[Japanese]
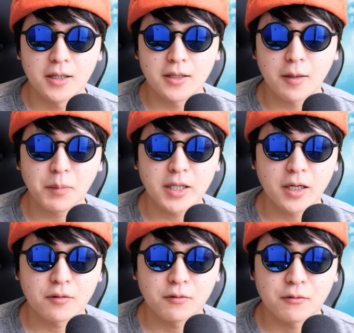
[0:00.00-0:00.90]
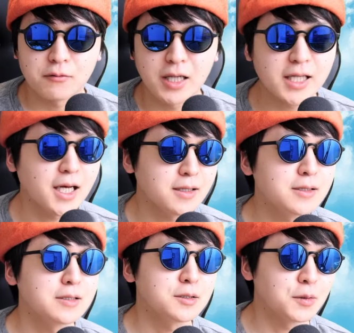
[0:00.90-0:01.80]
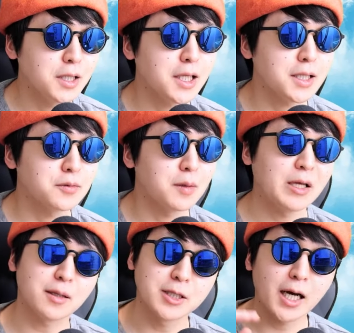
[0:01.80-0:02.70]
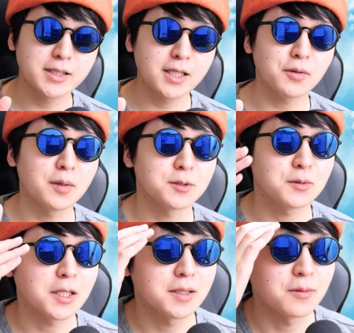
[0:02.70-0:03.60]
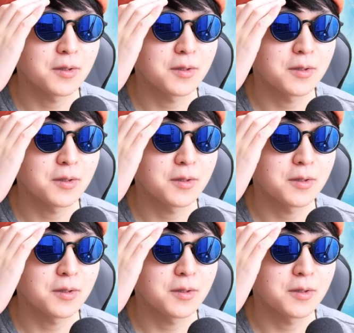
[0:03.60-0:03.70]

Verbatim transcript: やっぱりあの灘ですよね灘とかまあ多分改正とかもそうなんだろうけ